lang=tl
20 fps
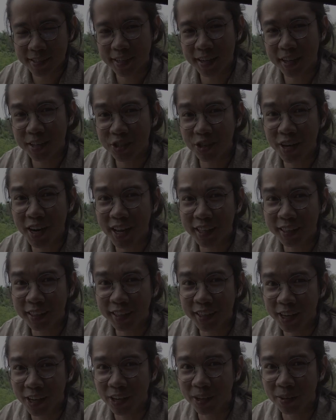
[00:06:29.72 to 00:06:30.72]
Kasi
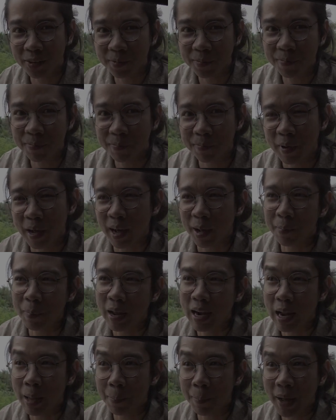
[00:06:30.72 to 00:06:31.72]
napakarami namin gustong
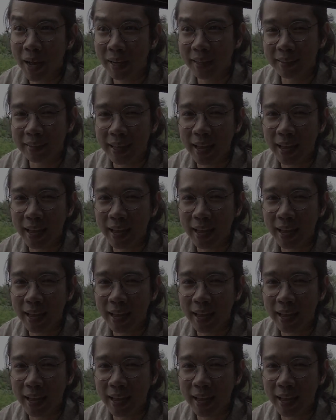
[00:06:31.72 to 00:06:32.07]
gawin dito sa